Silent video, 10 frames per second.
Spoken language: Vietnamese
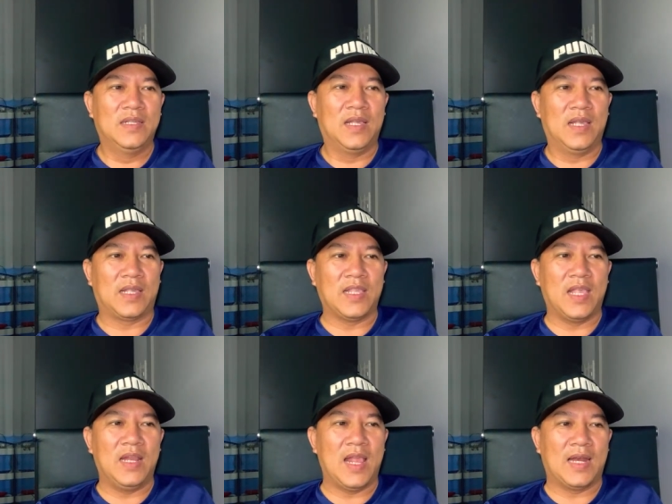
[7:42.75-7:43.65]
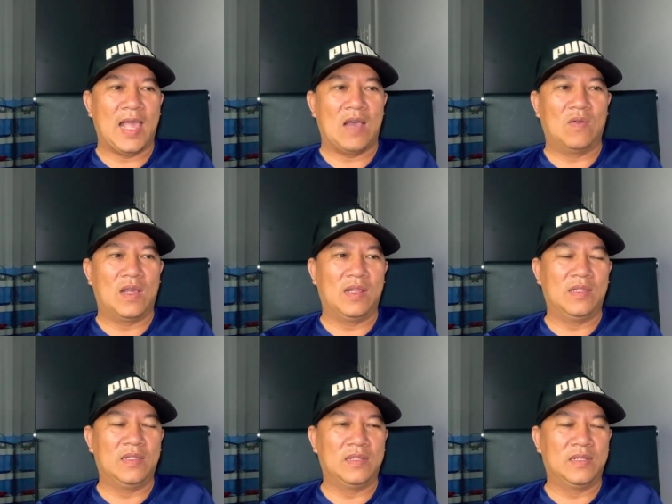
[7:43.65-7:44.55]
à, cái chị lan rào à,
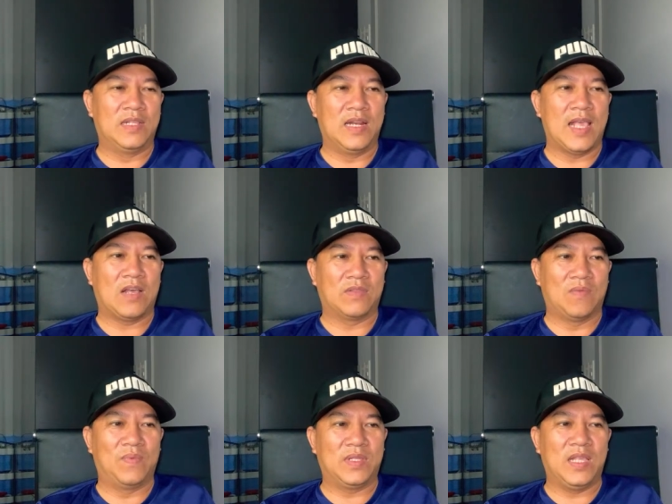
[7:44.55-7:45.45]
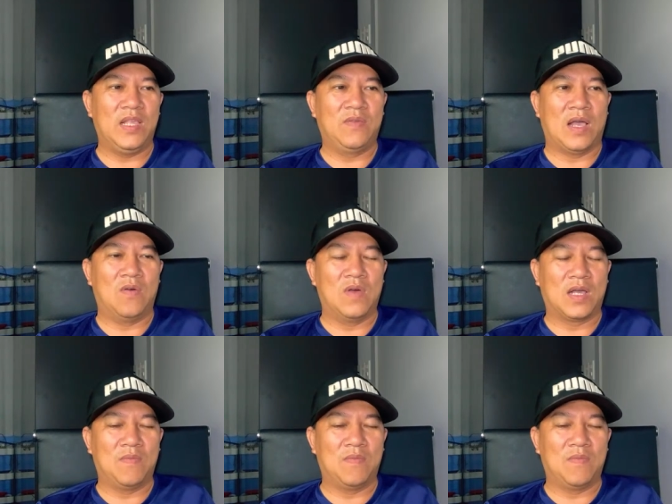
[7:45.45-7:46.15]
chị lan cao tốc chị yêu cầu à,